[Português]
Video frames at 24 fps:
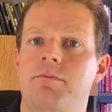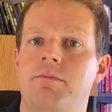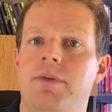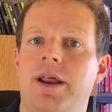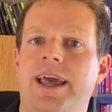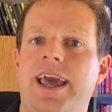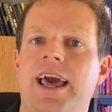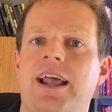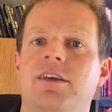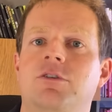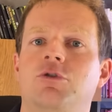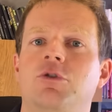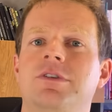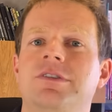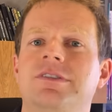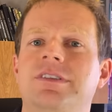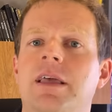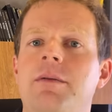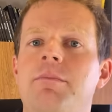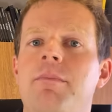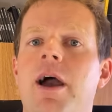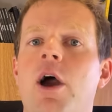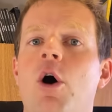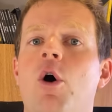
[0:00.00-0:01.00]
para aquelas ações que
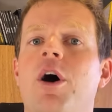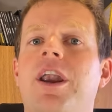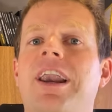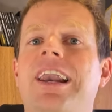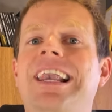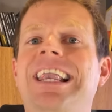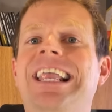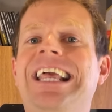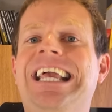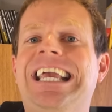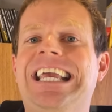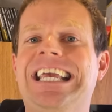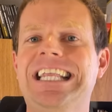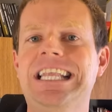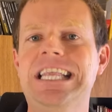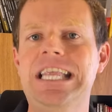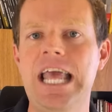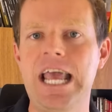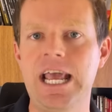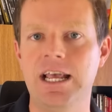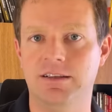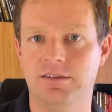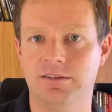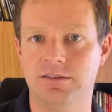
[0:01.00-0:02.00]
têm maior
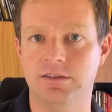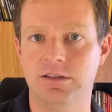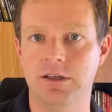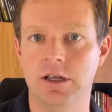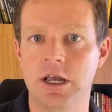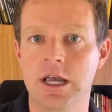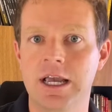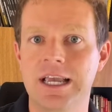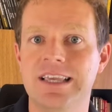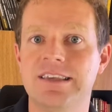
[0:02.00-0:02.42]
liquidez,